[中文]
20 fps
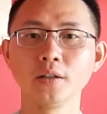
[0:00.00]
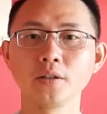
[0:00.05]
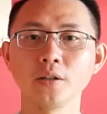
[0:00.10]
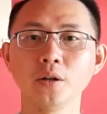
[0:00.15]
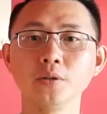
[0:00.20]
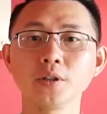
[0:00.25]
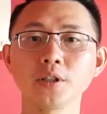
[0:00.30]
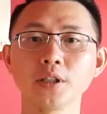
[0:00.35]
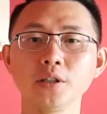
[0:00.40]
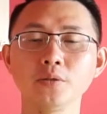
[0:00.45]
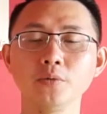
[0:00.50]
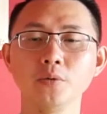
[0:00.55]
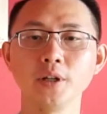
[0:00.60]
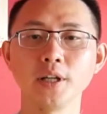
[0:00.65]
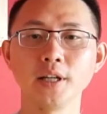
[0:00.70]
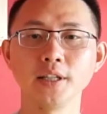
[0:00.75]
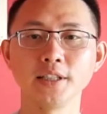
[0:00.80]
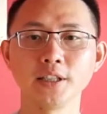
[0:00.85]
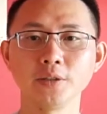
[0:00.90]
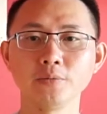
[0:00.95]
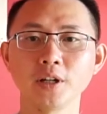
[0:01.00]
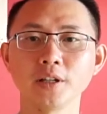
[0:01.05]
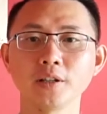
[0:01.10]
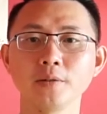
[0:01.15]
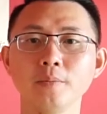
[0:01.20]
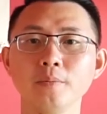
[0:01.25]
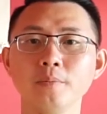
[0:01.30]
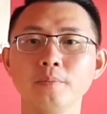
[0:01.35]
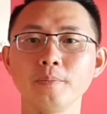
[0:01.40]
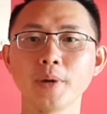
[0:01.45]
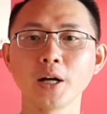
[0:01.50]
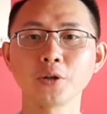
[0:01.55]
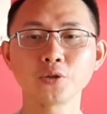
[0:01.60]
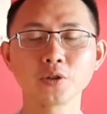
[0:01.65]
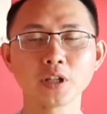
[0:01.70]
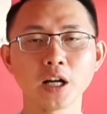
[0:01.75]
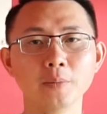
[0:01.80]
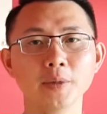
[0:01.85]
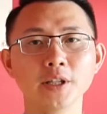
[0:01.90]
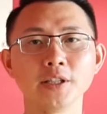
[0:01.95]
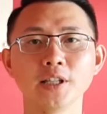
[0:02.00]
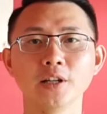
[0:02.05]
同时，我也希望帮助他们